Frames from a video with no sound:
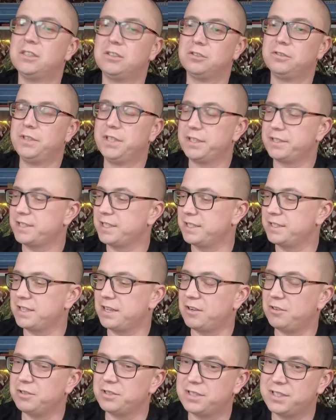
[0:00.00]
Und wie das
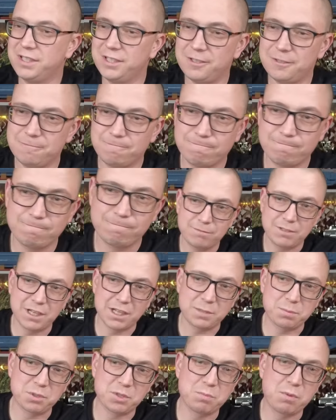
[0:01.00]
Ganze aussieht,
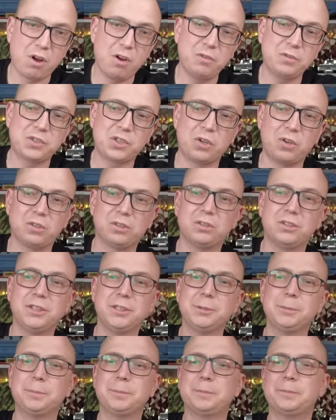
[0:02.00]
lassen wir es mal auftauchen, oder?